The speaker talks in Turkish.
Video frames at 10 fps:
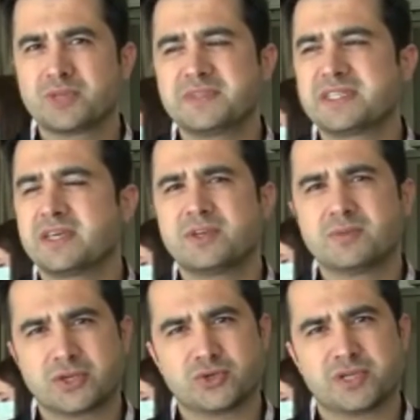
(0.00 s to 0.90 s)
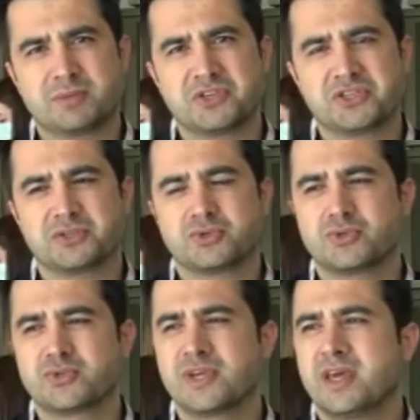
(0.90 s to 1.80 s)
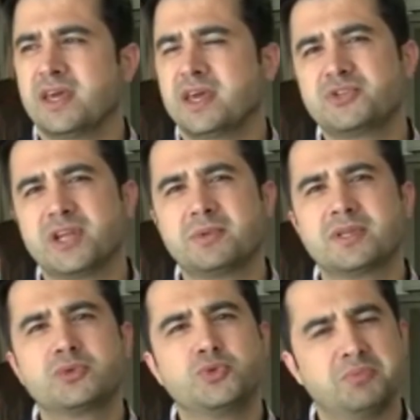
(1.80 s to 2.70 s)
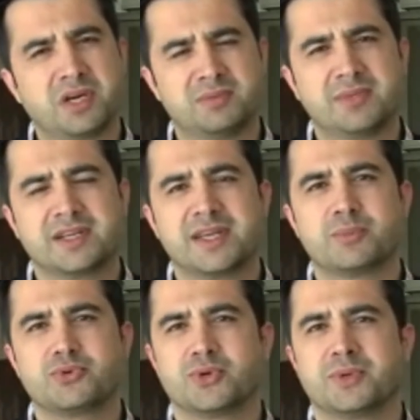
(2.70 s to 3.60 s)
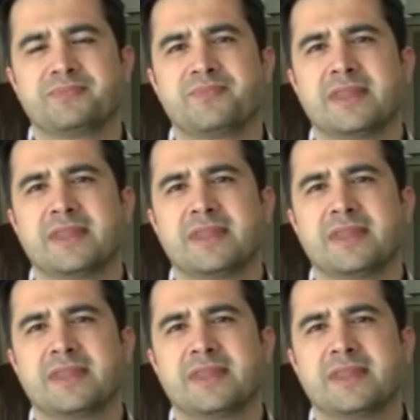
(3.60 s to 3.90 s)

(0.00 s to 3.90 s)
gibi biz sevgimizi göstermeye çalışıyoruz. Hemşire ablaları tüm bakımlarını yapıyor.